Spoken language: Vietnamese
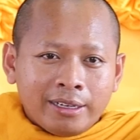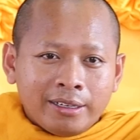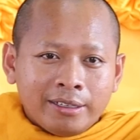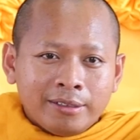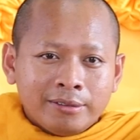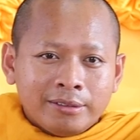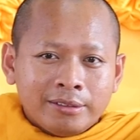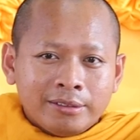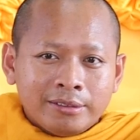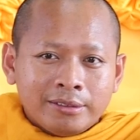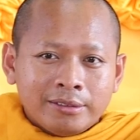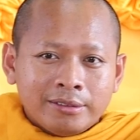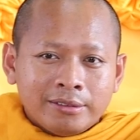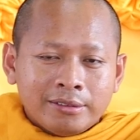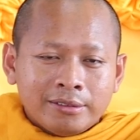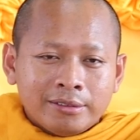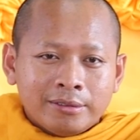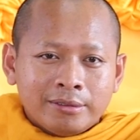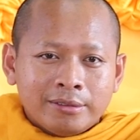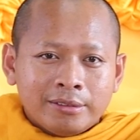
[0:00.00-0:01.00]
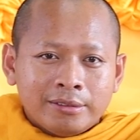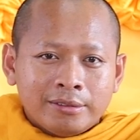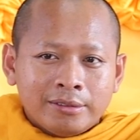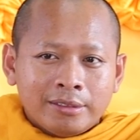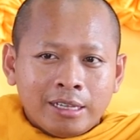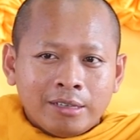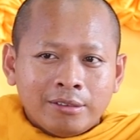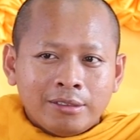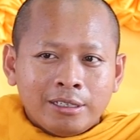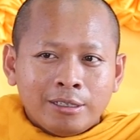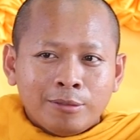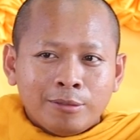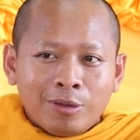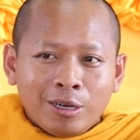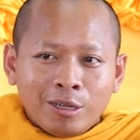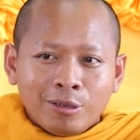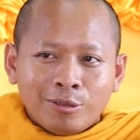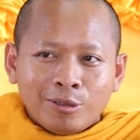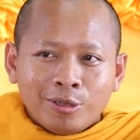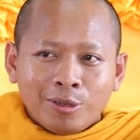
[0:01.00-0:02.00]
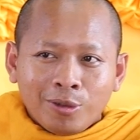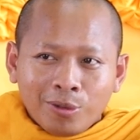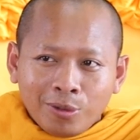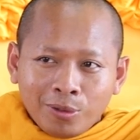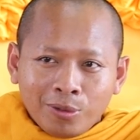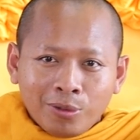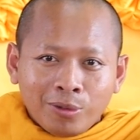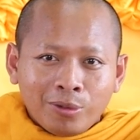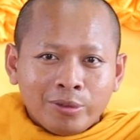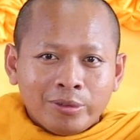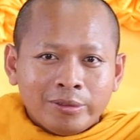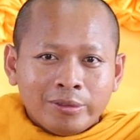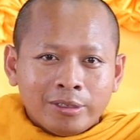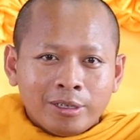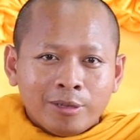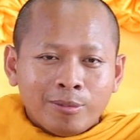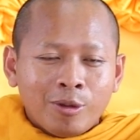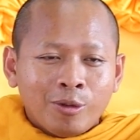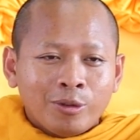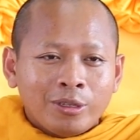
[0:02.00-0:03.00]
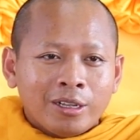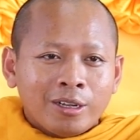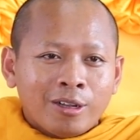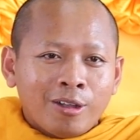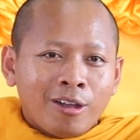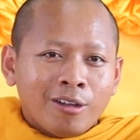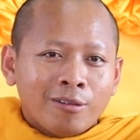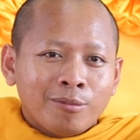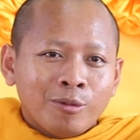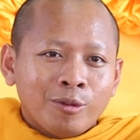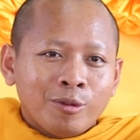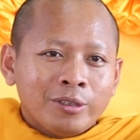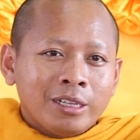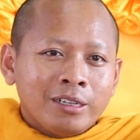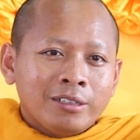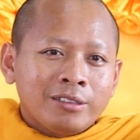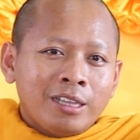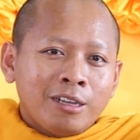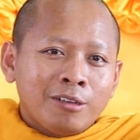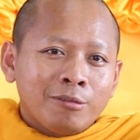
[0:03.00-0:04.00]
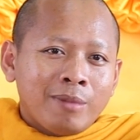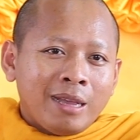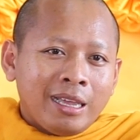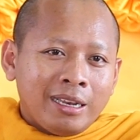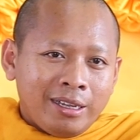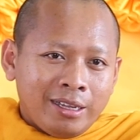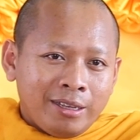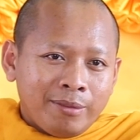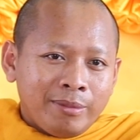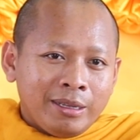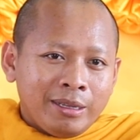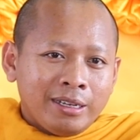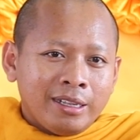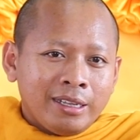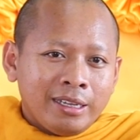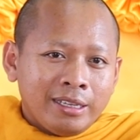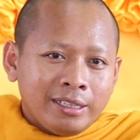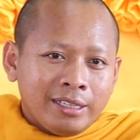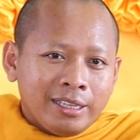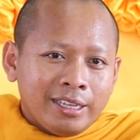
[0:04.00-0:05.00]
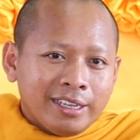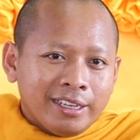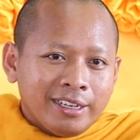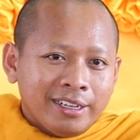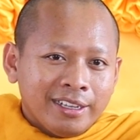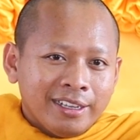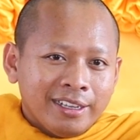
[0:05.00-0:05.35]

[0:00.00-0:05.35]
nâng nâu lưu phâu là hô là bột tạ con mùi tớ tâu bát hả miền ấy tiết